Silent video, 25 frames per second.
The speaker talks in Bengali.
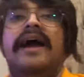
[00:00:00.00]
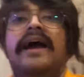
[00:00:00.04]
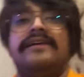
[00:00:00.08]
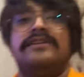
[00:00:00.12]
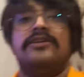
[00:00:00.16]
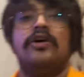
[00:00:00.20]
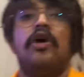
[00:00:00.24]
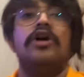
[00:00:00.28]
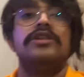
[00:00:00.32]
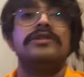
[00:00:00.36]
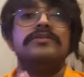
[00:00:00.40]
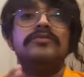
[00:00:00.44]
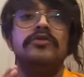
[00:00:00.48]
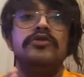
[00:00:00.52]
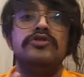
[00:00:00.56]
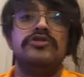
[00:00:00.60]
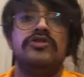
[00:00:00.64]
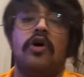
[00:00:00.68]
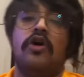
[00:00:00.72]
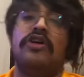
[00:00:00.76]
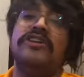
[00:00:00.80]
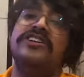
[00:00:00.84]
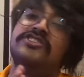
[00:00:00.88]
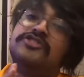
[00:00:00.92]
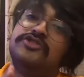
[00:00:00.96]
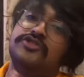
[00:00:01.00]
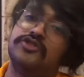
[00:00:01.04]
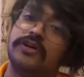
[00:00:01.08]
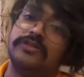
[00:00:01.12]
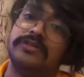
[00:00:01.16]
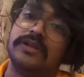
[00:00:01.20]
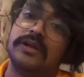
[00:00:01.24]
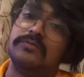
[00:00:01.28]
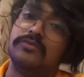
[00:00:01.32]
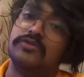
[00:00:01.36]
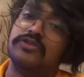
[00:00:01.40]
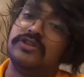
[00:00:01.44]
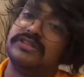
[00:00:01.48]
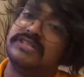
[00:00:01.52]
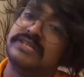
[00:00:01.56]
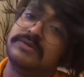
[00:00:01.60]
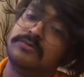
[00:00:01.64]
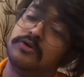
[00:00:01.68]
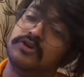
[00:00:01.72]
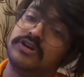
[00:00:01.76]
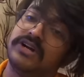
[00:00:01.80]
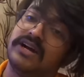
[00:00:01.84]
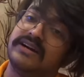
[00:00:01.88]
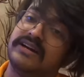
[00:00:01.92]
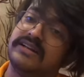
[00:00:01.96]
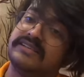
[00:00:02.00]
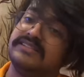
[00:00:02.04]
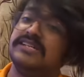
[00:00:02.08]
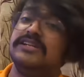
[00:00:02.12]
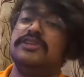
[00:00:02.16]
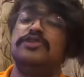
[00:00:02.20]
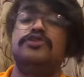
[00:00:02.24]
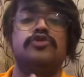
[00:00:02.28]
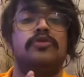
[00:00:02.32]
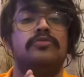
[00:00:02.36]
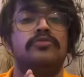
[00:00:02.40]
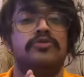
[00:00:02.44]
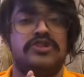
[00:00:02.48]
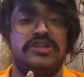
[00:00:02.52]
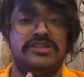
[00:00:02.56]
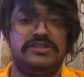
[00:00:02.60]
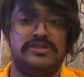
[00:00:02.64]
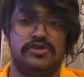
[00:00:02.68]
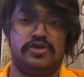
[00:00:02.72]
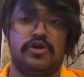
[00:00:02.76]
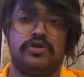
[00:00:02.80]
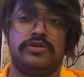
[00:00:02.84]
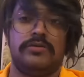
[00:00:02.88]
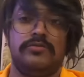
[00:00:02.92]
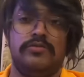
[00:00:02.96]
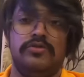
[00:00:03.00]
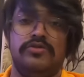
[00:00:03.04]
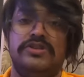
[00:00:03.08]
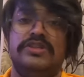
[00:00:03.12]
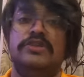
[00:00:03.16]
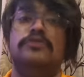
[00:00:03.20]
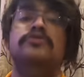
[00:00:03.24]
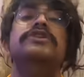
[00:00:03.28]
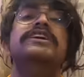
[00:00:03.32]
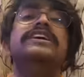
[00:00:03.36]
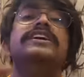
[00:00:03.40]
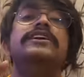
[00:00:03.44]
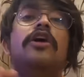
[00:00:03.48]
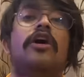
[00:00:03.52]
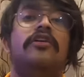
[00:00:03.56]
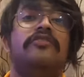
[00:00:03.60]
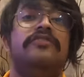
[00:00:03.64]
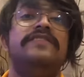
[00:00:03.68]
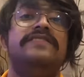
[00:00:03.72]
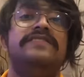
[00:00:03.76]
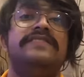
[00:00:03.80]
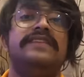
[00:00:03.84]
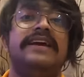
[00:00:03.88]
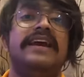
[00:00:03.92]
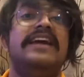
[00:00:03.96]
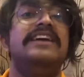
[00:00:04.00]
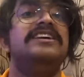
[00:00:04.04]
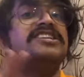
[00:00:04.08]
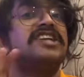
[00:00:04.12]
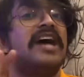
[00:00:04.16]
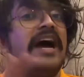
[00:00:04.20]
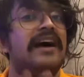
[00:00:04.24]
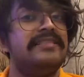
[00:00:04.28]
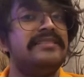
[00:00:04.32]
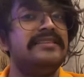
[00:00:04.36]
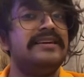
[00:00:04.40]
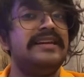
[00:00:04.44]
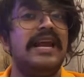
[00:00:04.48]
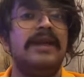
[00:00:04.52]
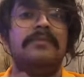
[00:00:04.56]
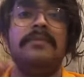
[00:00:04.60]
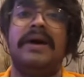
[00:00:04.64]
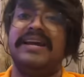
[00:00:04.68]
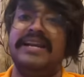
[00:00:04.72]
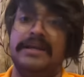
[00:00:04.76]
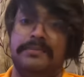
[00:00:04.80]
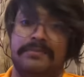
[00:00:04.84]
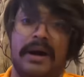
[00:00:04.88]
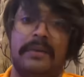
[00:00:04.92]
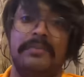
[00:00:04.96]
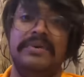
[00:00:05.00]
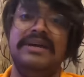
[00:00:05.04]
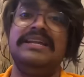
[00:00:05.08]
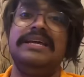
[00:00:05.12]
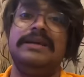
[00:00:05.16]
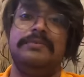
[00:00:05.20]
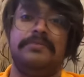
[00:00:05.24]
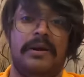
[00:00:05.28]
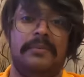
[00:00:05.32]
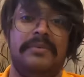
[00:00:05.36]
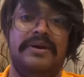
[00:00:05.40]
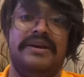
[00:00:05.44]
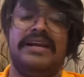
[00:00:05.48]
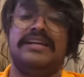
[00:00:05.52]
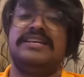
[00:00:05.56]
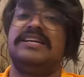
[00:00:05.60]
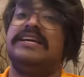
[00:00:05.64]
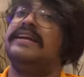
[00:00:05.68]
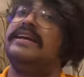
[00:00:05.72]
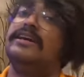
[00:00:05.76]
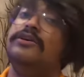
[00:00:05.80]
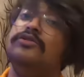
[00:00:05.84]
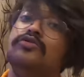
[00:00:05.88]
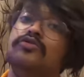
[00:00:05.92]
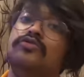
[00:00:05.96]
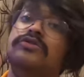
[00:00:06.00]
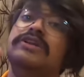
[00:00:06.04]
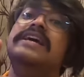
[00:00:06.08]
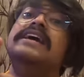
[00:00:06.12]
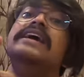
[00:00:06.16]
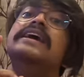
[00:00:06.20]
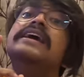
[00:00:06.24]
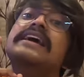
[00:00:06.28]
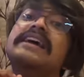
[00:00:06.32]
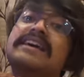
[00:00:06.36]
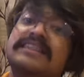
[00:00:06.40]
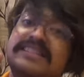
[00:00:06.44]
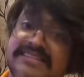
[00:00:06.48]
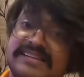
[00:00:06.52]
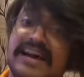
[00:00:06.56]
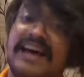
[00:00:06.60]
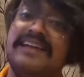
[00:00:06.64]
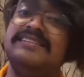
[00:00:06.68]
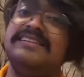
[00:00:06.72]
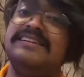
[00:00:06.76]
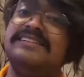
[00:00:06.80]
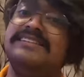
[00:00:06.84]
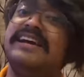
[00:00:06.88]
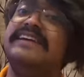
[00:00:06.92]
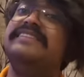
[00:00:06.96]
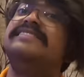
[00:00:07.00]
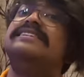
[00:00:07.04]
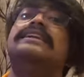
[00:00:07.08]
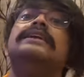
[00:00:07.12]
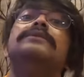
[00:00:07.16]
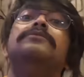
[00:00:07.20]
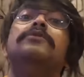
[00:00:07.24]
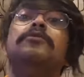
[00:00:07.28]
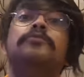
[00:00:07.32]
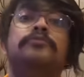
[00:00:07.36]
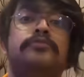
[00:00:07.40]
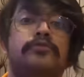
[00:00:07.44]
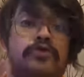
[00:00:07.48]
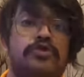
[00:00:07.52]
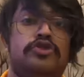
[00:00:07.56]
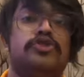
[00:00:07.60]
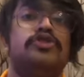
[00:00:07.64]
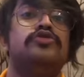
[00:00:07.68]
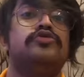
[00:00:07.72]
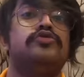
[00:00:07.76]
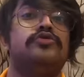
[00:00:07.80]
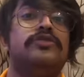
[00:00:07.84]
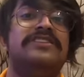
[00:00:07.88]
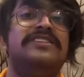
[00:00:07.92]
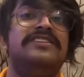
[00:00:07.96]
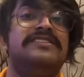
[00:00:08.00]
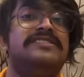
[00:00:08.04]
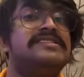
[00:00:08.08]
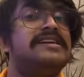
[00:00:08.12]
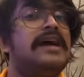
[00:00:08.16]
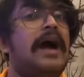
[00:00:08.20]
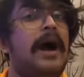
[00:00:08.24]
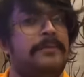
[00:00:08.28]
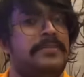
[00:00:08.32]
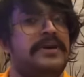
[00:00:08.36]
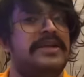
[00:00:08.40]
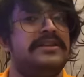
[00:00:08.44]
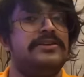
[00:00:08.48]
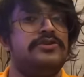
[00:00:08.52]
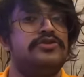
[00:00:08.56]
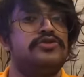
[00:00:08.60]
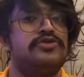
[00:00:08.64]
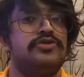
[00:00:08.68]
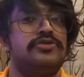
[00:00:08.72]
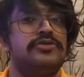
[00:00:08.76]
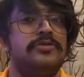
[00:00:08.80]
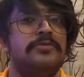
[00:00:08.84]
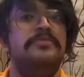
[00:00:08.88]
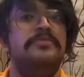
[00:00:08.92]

একটা অদ্ভুত অনিশ্চয়তার মধ্যে জীবন কাটাচ্ছেন সব্যসাচী চক্রবর্তী উনি কি অফিস থেকে এই সাত দিনের মাইনে পাবেন কি পাবেন না সেটা কিন্তু উনি জানতে চাইছেন এবং প্রশ্ন ছুড়ে দিচ্ছে আপনাদের জন্য